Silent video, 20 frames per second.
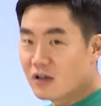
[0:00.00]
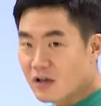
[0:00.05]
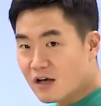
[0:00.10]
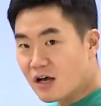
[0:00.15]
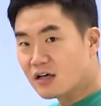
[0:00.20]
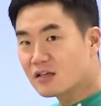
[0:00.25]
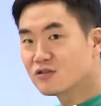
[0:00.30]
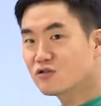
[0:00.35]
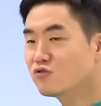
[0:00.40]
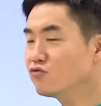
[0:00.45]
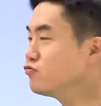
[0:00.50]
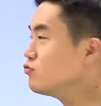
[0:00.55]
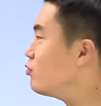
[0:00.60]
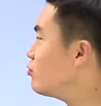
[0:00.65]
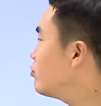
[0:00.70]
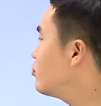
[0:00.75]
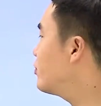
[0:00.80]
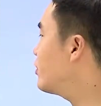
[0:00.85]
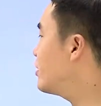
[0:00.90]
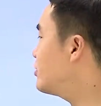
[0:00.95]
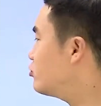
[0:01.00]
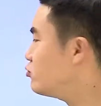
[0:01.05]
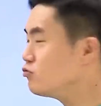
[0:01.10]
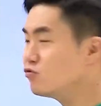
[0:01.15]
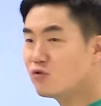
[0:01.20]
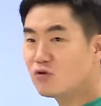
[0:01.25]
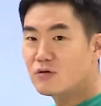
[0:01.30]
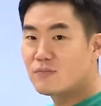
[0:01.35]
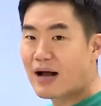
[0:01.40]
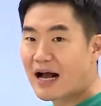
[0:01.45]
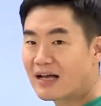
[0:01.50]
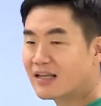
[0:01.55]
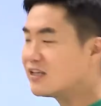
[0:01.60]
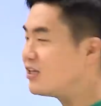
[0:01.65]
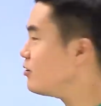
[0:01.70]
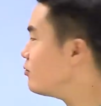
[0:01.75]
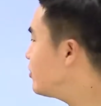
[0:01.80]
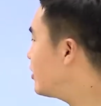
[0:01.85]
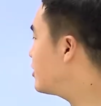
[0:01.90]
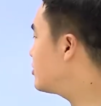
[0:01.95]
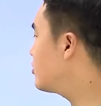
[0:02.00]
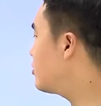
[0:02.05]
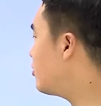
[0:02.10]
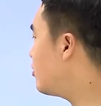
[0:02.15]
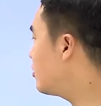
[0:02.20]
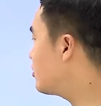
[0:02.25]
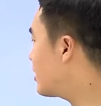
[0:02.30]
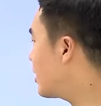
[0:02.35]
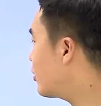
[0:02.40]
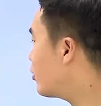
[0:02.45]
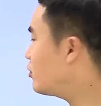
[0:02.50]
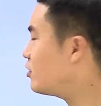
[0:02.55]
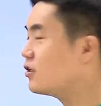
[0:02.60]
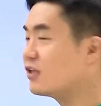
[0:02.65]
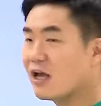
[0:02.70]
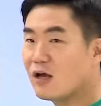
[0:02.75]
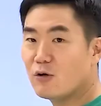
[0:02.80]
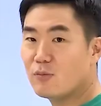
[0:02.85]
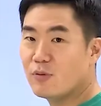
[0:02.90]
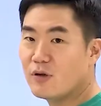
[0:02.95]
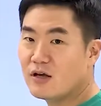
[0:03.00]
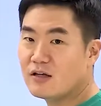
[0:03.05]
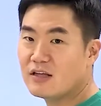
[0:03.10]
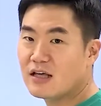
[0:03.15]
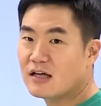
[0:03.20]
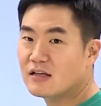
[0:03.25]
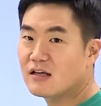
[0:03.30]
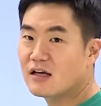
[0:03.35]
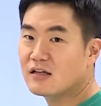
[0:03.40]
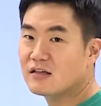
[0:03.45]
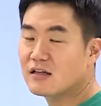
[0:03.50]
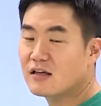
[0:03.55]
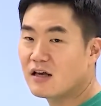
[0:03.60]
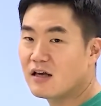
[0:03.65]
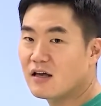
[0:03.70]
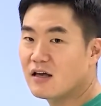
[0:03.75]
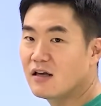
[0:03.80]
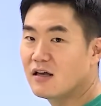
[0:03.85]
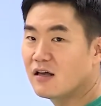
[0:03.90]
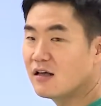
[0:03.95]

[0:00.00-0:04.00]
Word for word: 그러니까 그 충돌을 충돌을 막기 위해서 당연히 타협해야 돼 안 해야 돼.